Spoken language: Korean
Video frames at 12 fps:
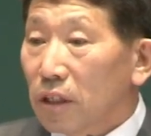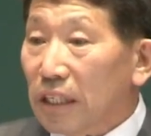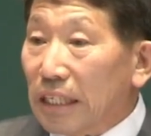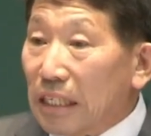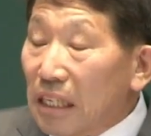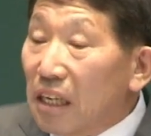
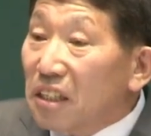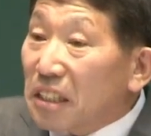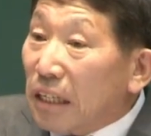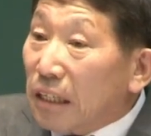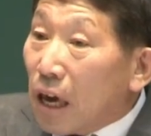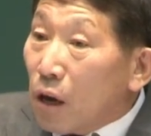이
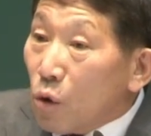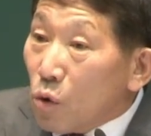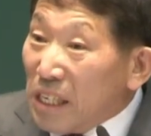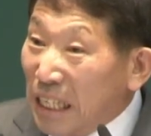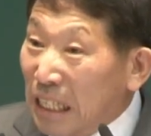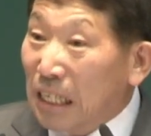세상의
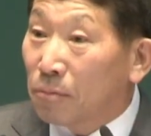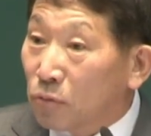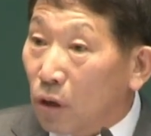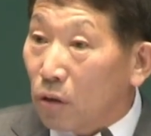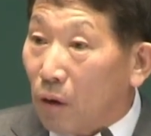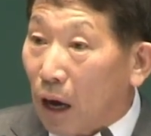
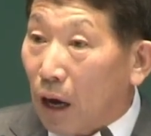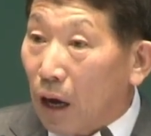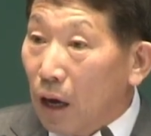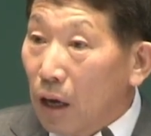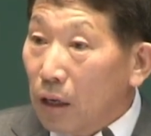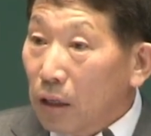임금들과
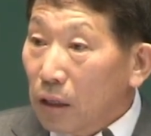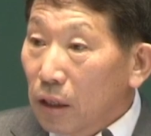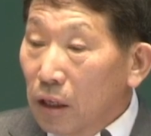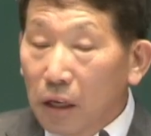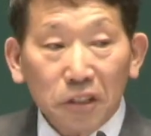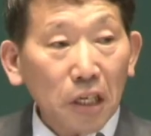
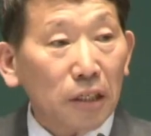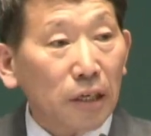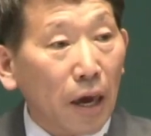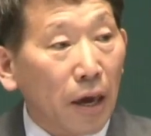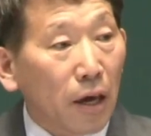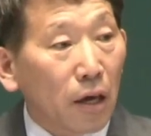이
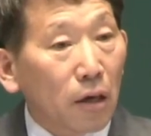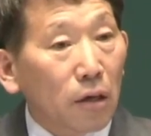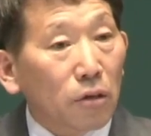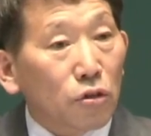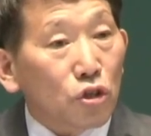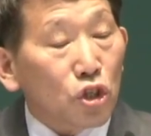세상의
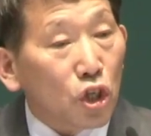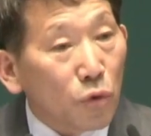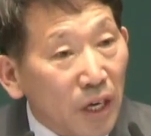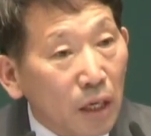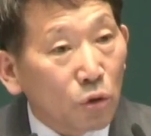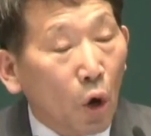
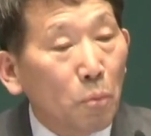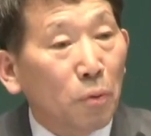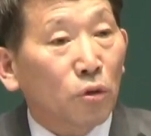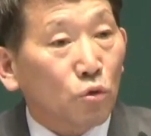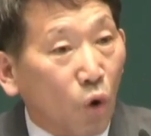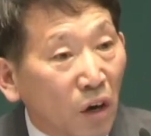지위
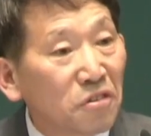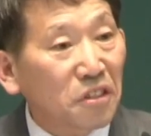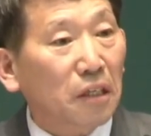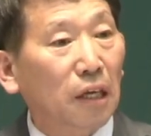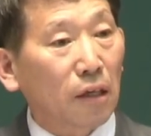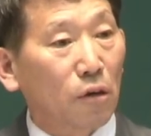높은
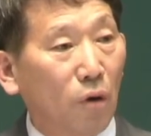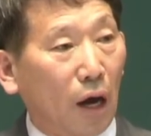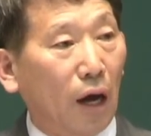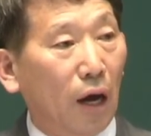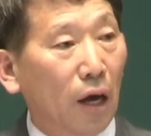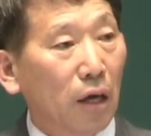
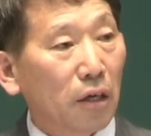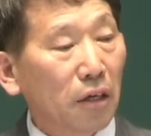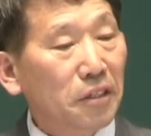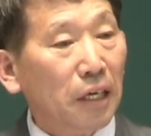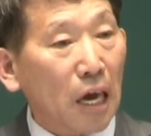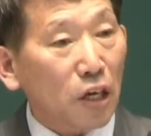권세자들과 이
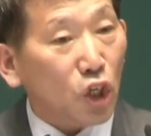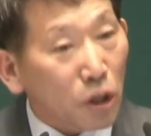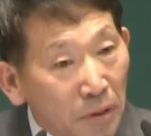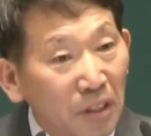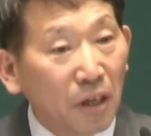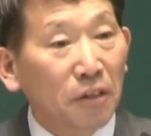세상의
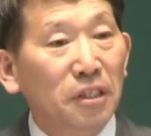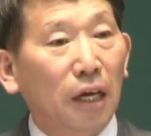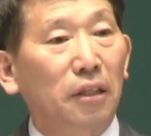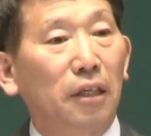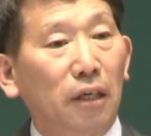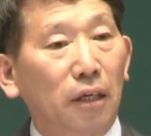힘 있는
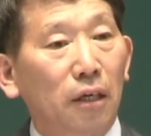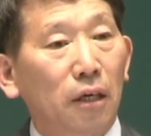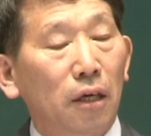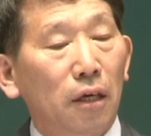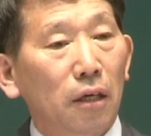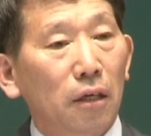자들이
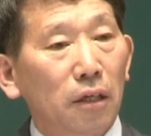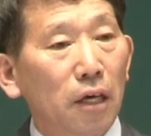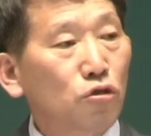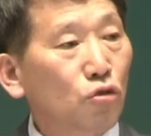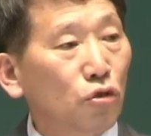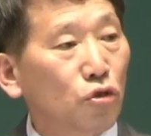
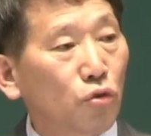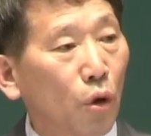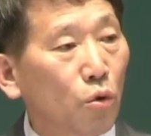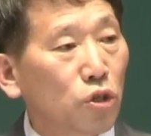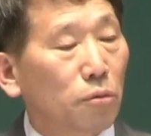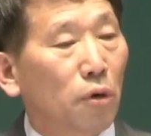예수 그리스도의
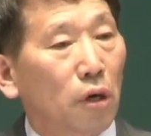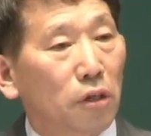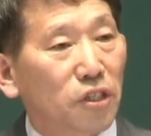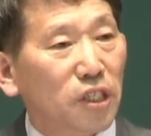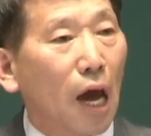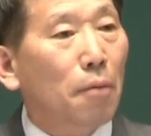
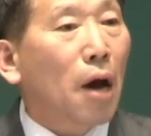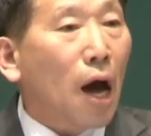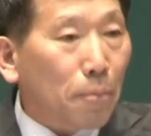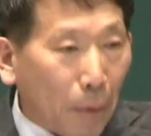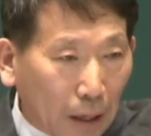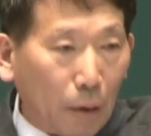오심을
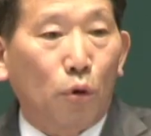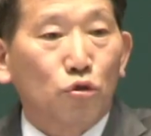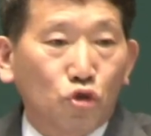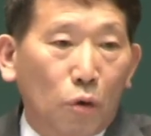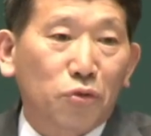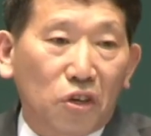차마 바라볼
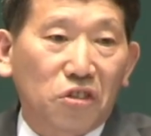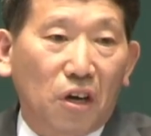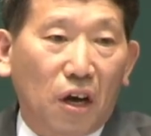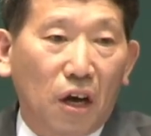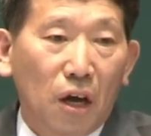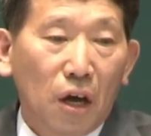수
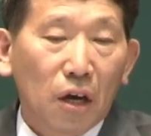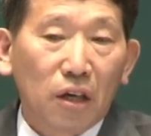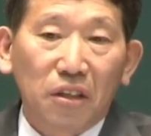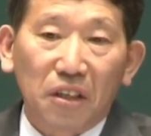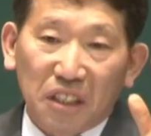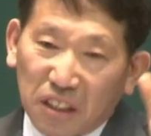없어서
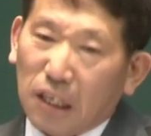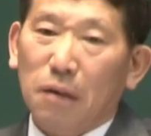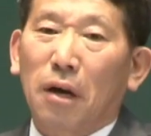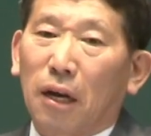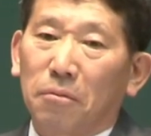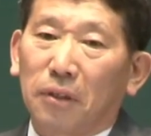그들은 이렇게
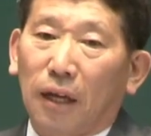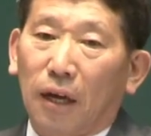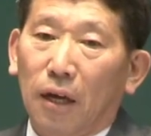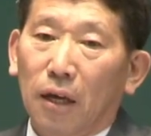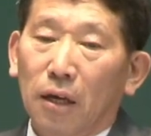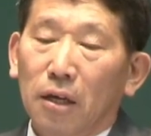
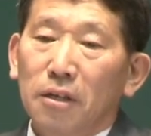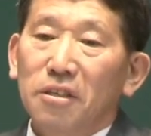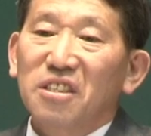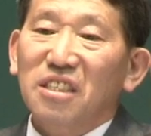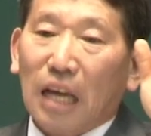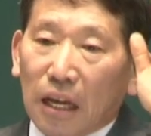말합니다.
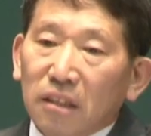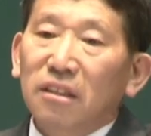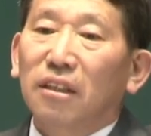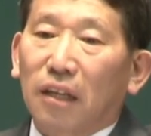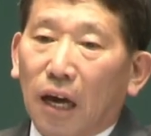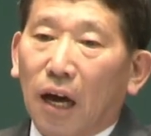
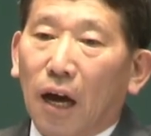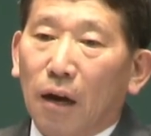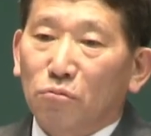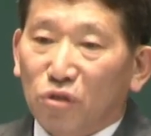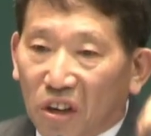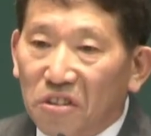산들아
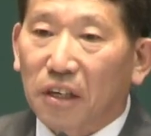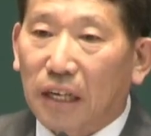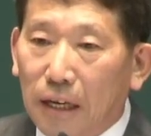무너져라